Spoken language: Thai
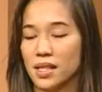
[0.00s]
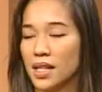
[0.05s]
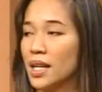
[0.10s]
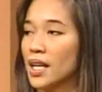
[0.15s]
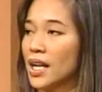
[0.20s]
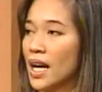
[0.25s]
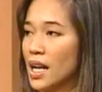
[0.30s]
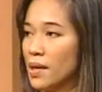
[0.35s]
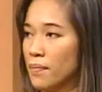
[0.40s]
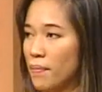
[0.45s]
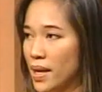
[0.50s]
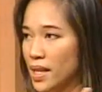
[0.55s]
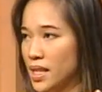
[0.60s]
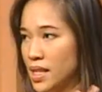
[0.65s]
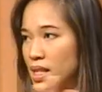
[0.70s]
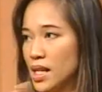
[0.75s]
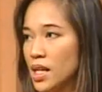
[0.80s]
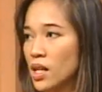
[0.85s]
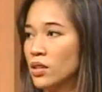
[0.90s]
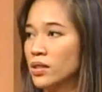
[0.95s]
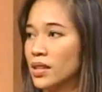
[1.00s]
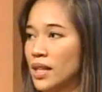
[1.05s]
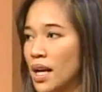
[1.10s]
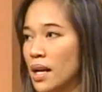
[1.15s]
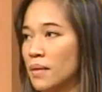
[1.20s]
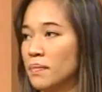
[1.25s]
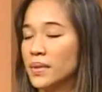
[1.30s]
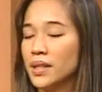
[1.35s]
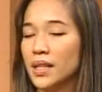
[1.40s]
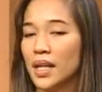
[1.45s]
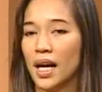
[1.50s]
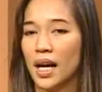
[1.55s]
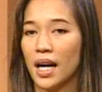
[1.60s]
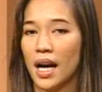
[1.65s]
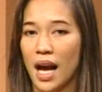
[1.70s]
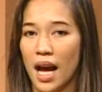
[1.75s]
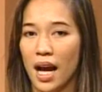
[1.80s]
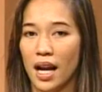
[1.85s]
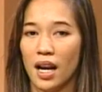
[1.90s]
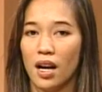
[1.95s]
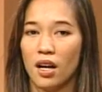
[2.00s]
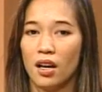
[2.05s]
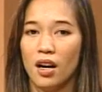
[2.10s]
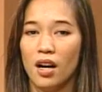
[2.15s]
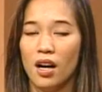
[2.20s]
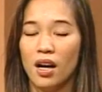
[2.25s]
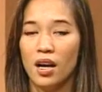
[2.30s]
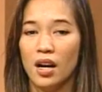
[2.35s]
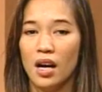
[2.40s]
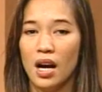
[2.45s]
เจอกันไปเที่ยวแต่ละเมืองค่ะแล้วก็